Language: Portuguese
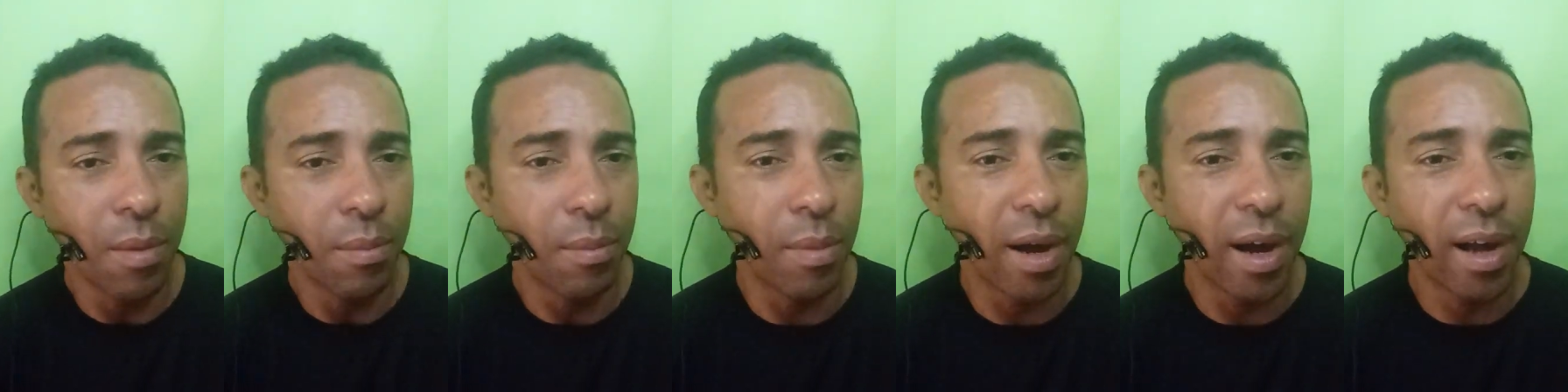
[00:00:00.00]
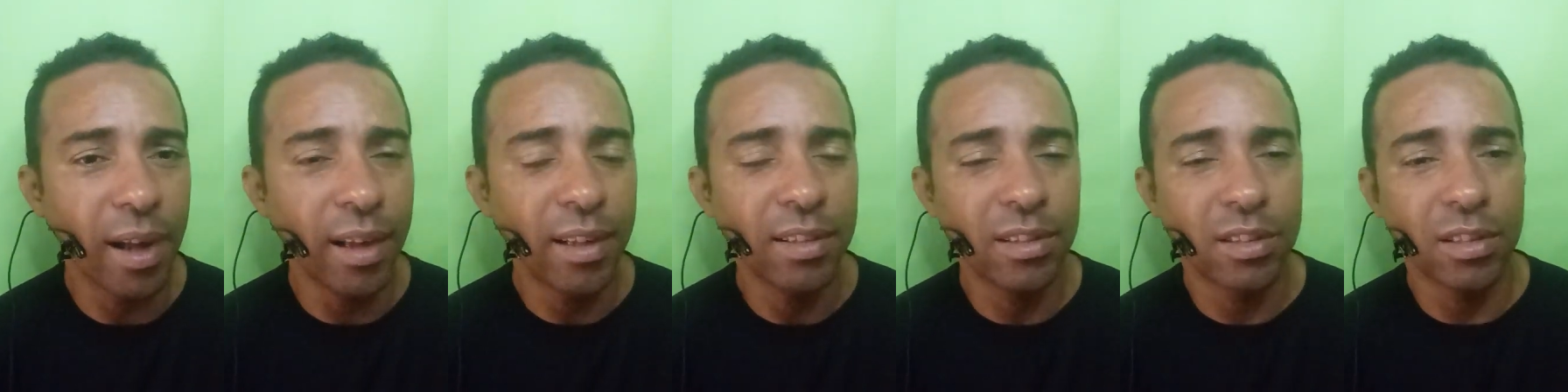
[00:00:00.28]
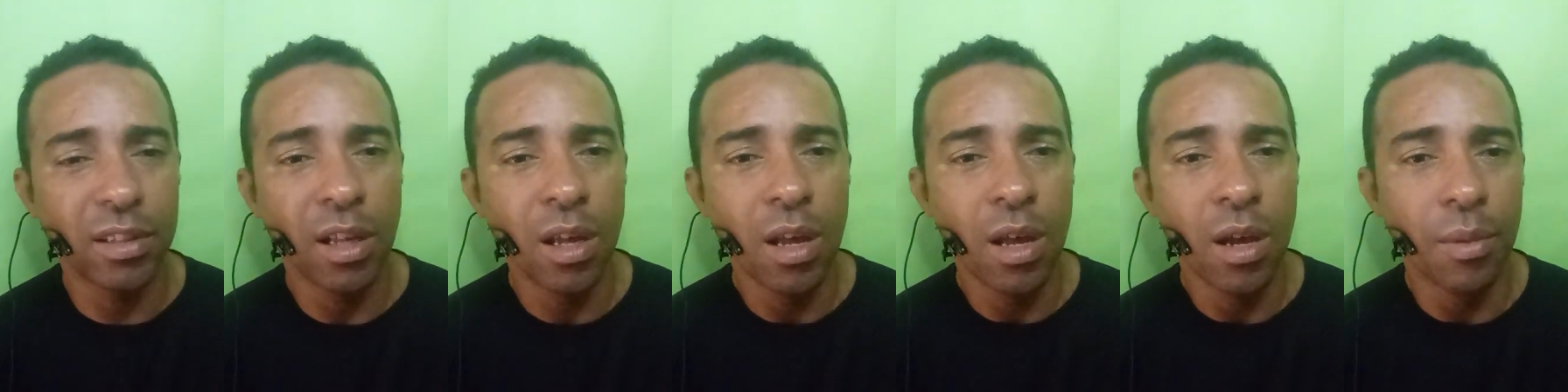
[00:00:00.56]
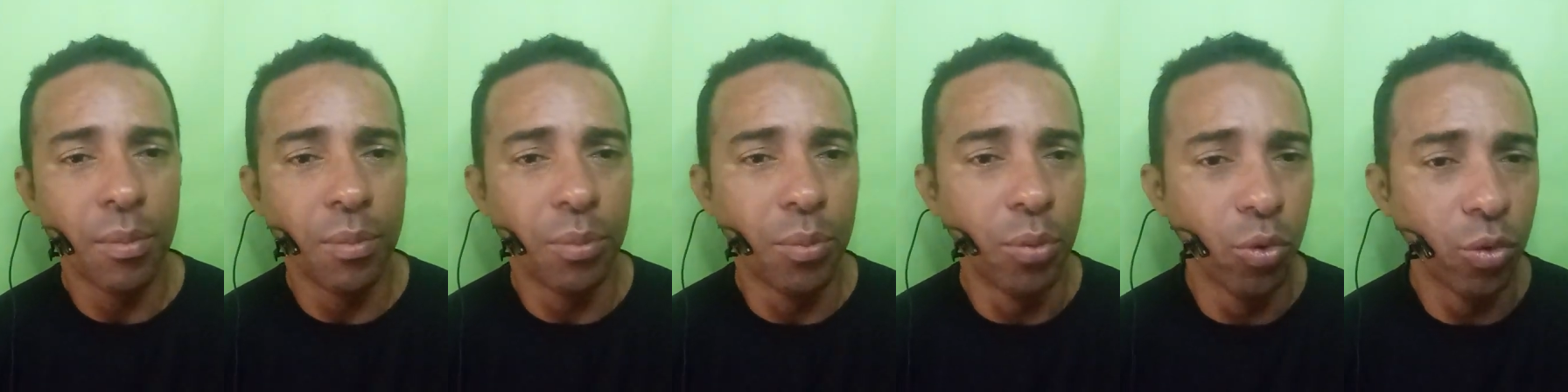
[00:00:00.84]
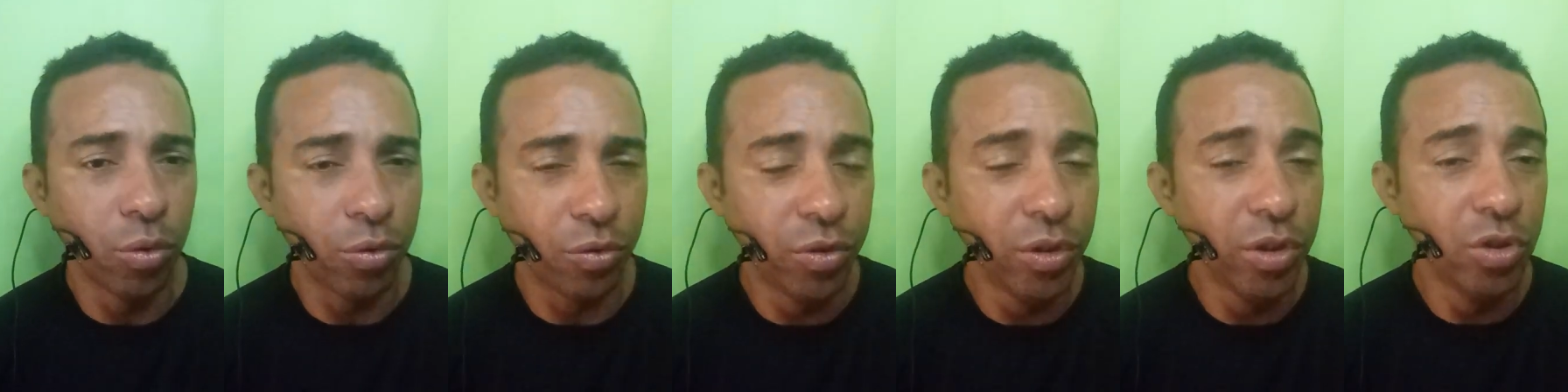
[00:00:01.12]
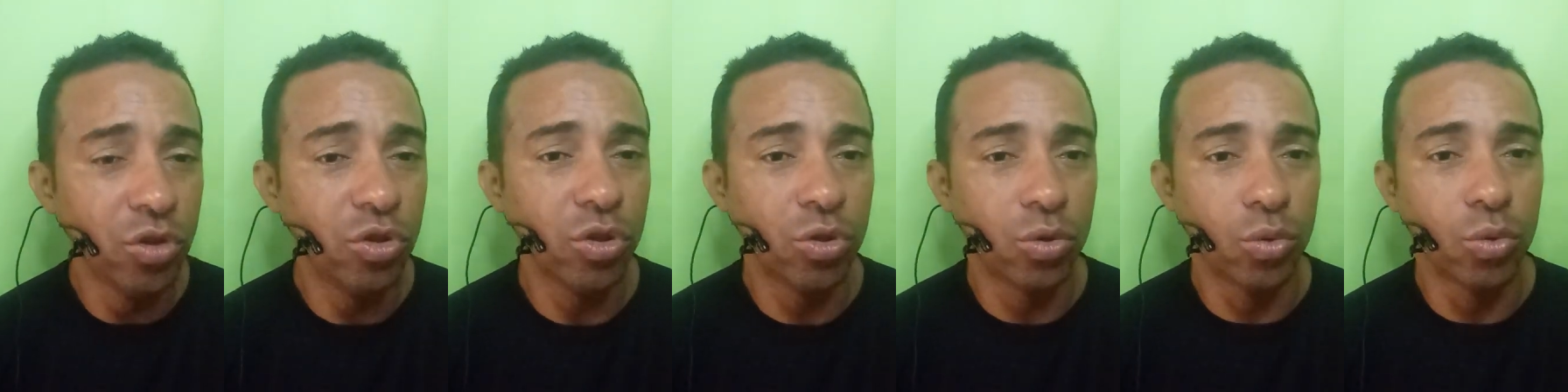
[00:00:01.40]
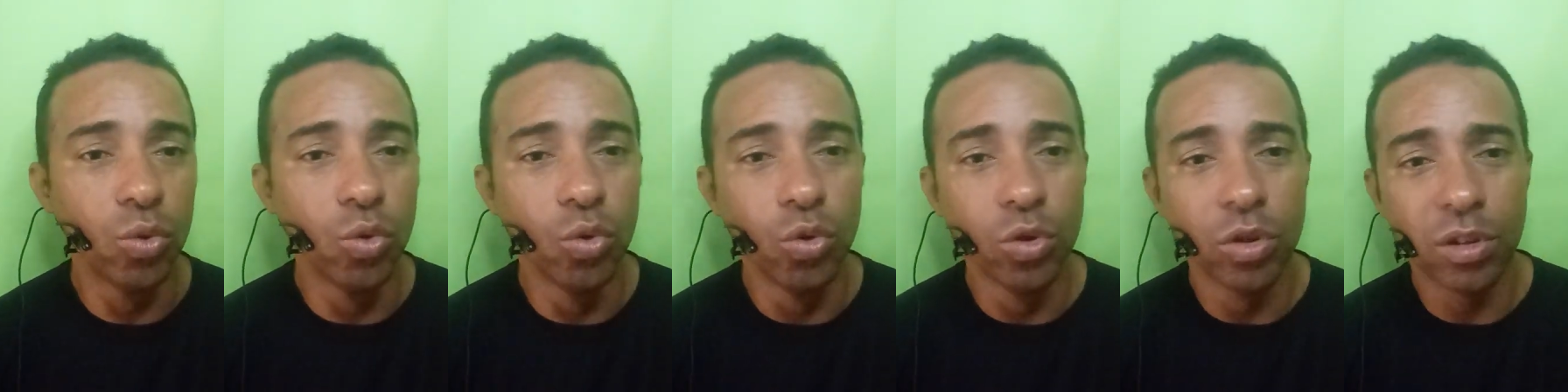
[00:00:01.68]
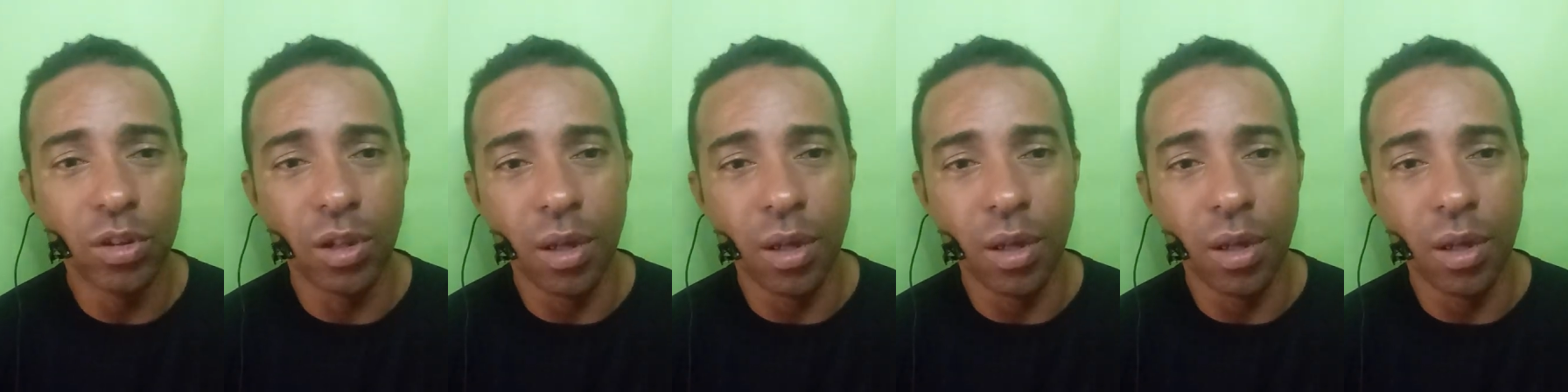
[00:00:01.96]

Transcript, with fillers: Mas por fim de tudo